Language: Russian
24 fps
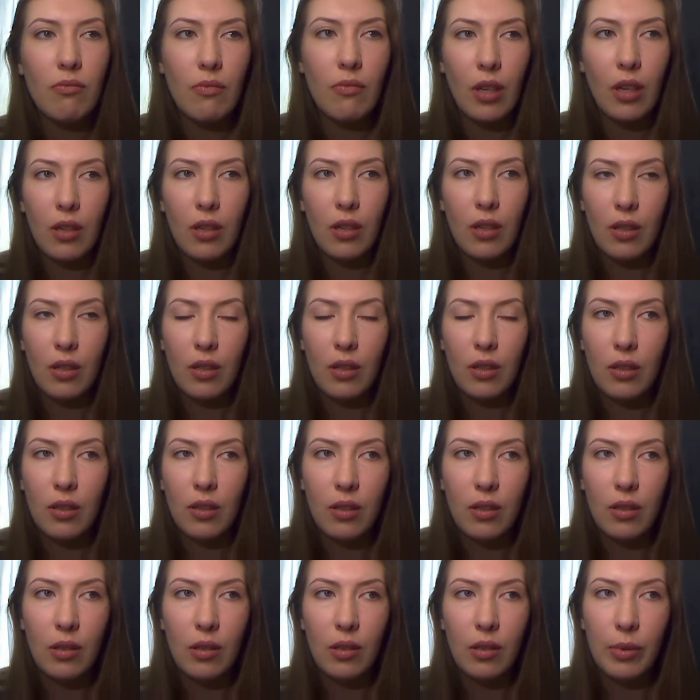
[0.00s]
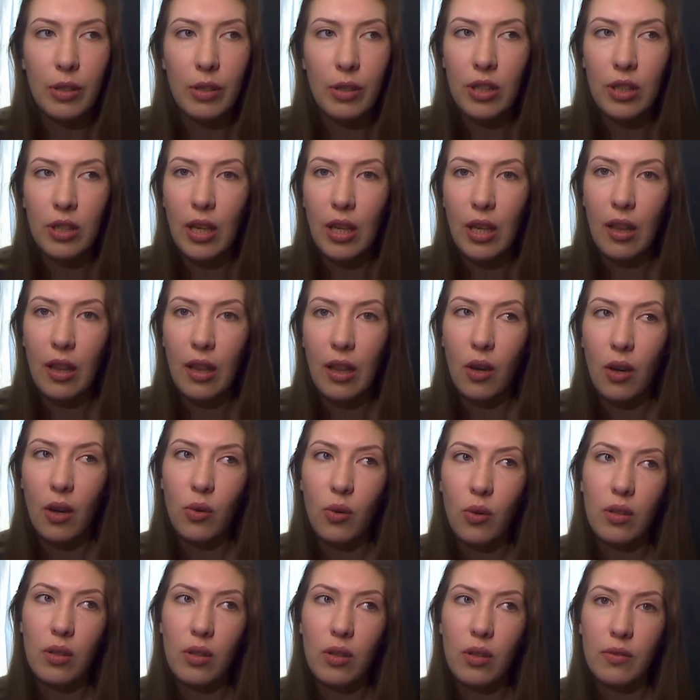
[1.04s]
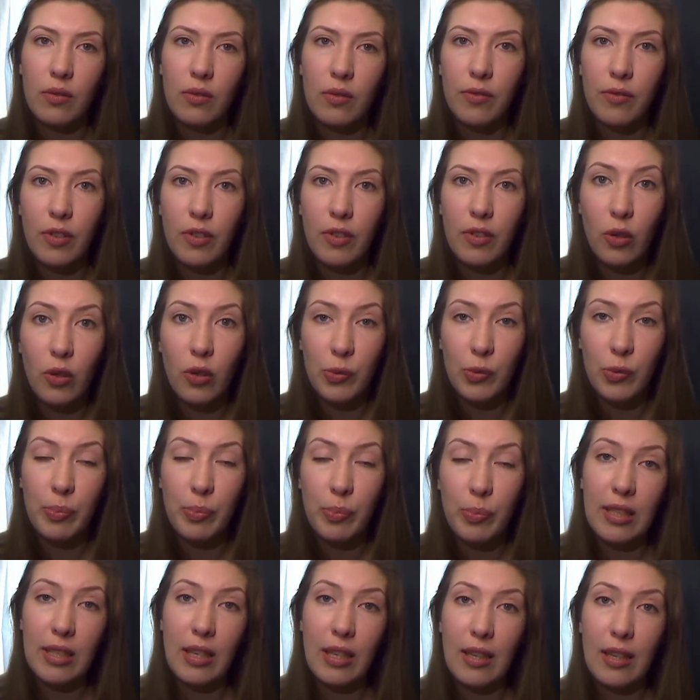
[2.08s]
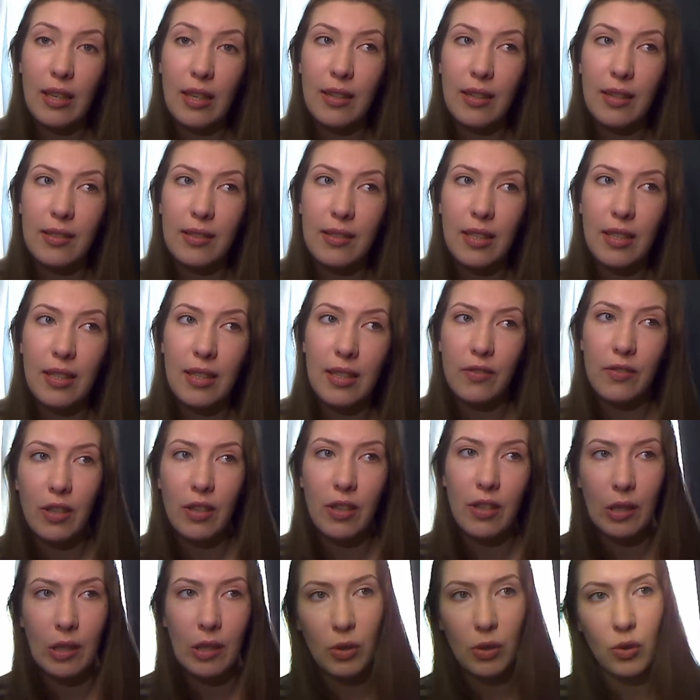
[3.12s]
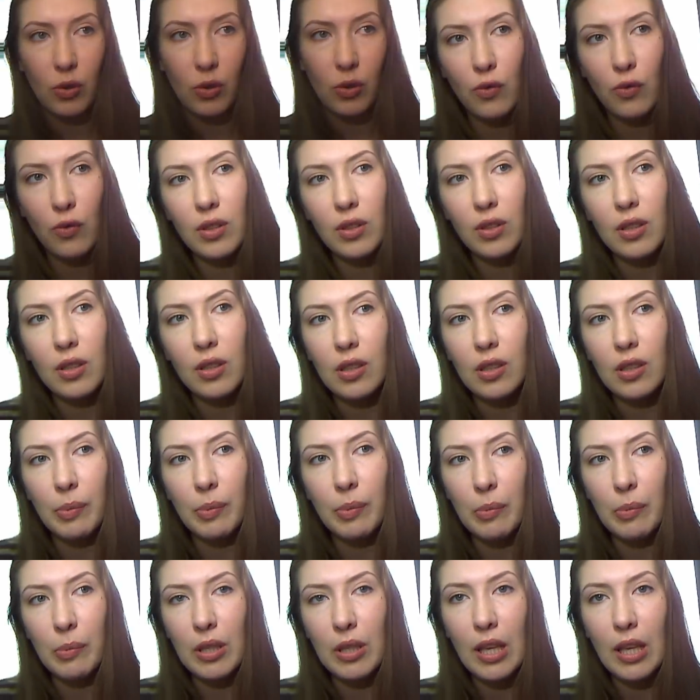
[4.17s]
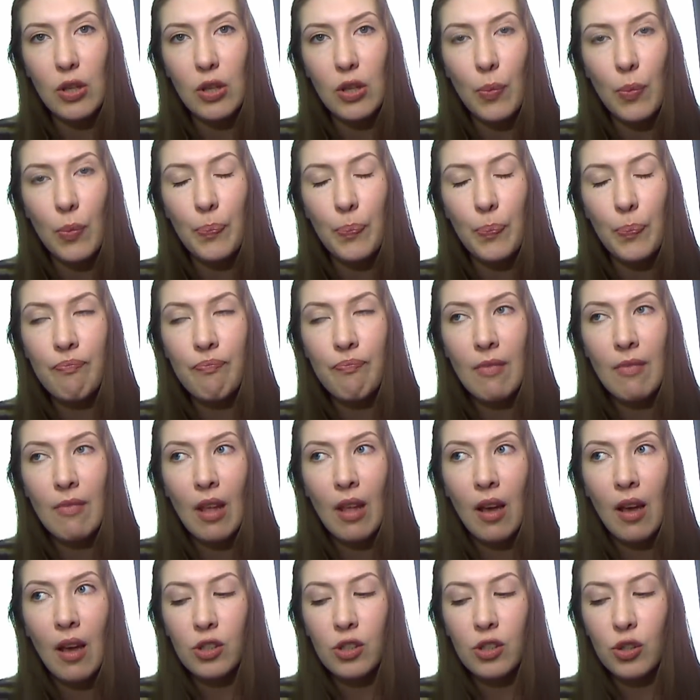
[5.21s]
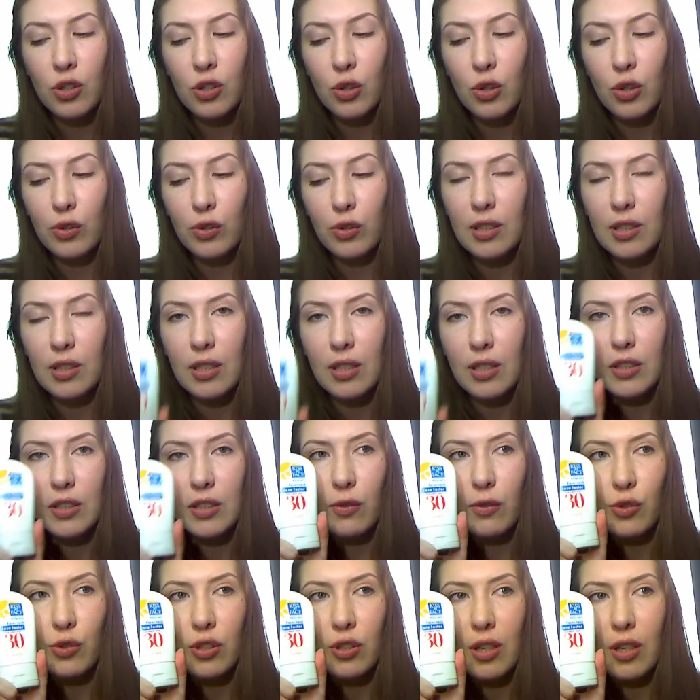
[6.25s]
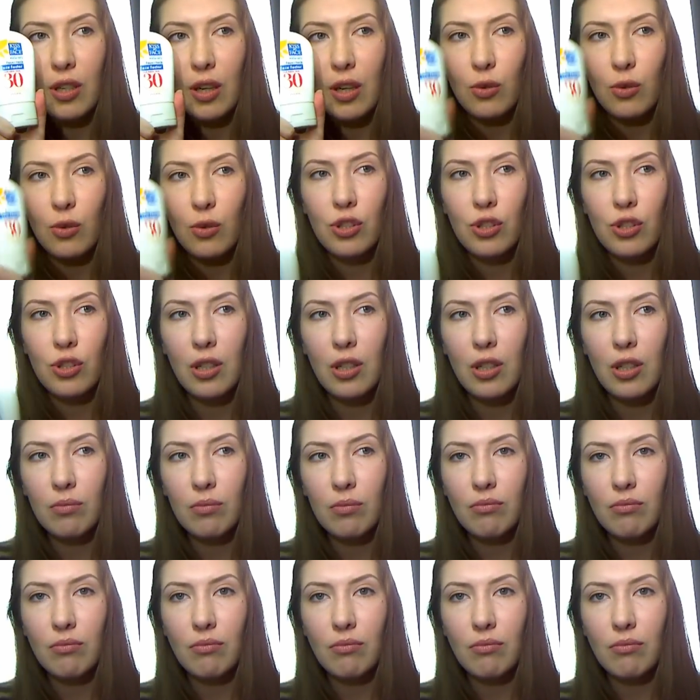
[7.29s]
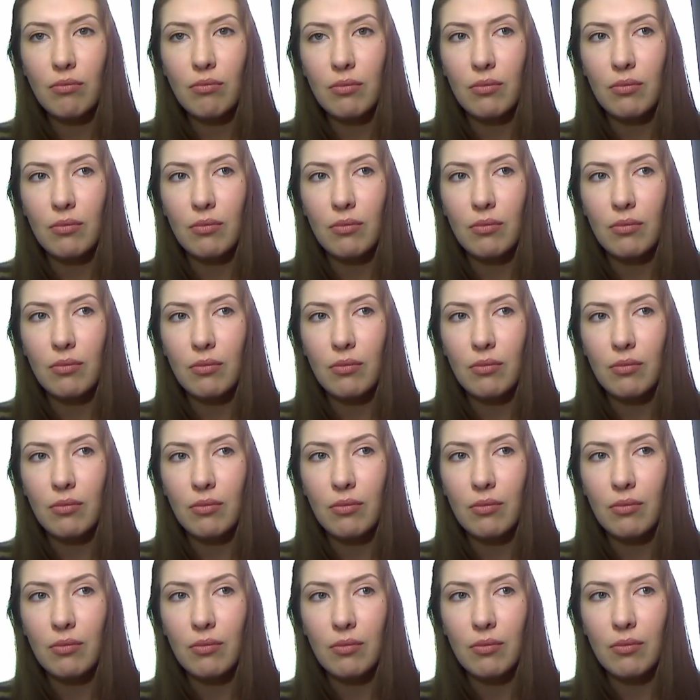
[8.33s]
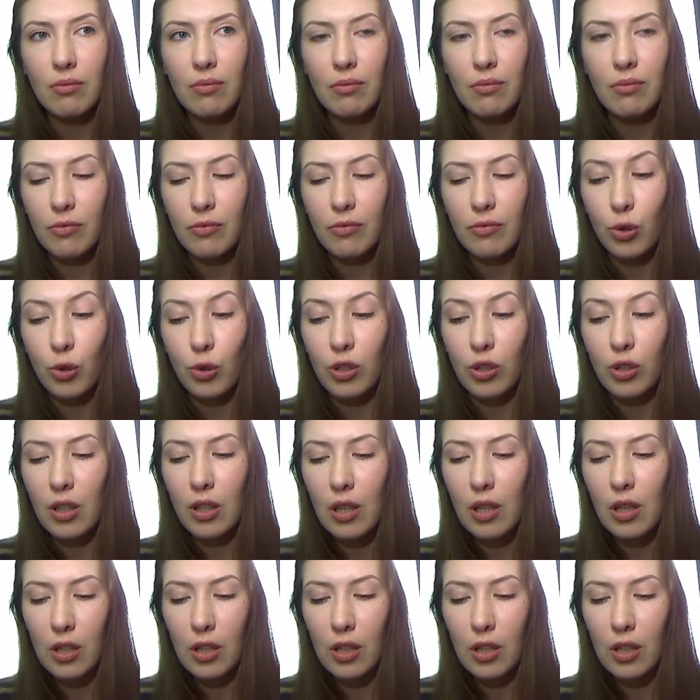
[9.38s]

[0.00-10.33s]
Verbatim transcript: э, прочитала в ее списке средств, рекомендованных к применению, что вот это средство очень хорошее, вот, и